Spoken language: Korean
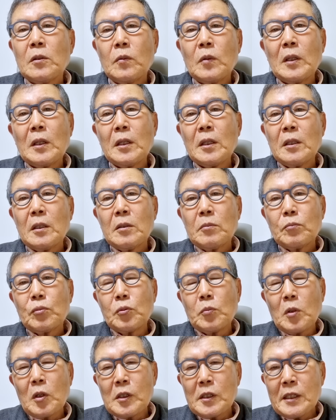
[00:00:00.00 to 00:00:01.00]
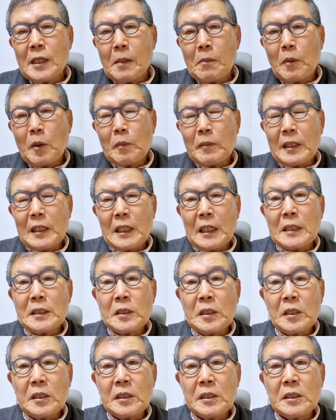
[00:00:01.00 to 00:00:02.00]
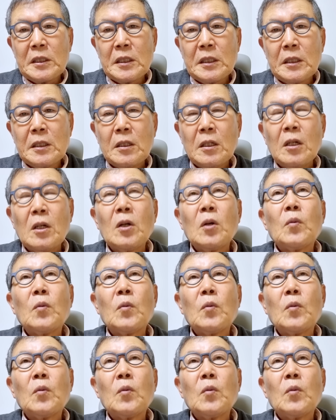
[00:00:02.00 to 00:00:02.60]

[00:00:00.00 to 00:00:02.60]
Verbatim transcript: 왜 부모를 잘못 만나서 이렇지?